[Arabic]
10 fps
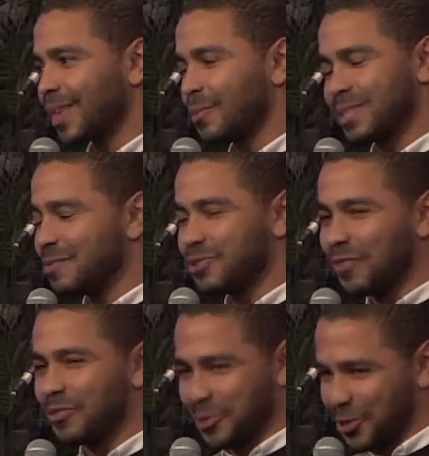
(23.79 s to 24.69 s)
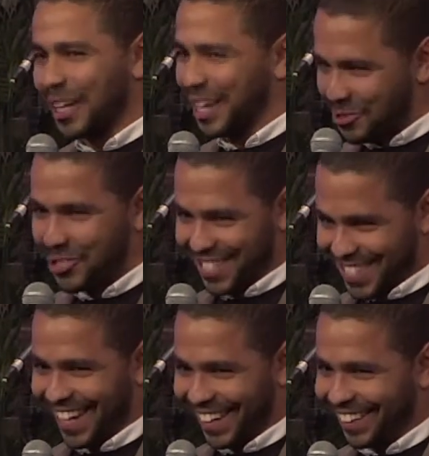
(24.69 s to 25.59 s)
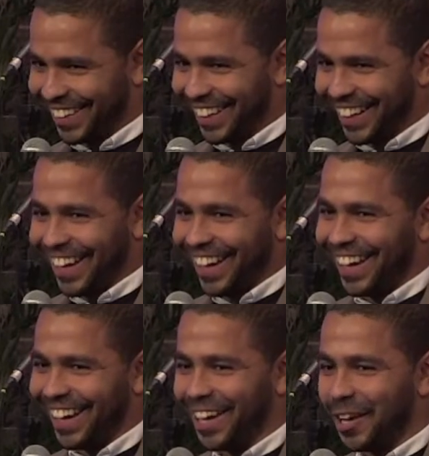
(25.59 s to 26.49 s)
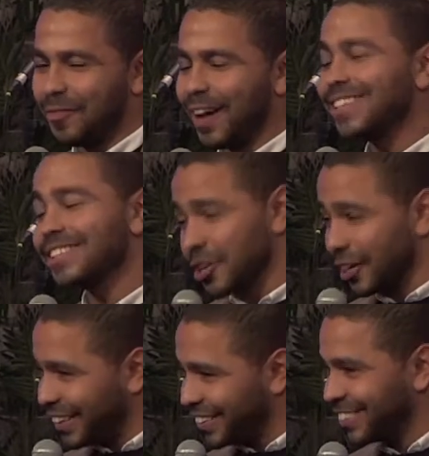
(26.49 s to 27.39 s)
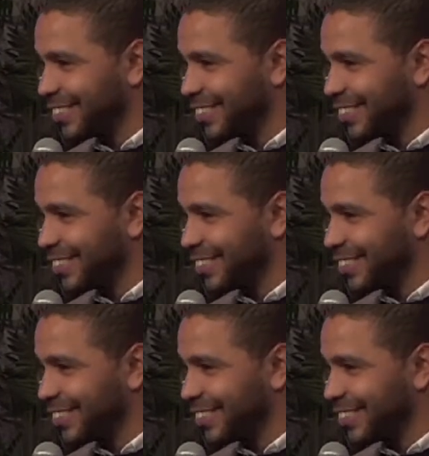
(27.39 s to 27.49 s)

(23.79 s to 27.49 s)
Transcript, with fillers: بس انا مش عارف الموضوع ده هيمشي ازاي آه، فعايز اصلي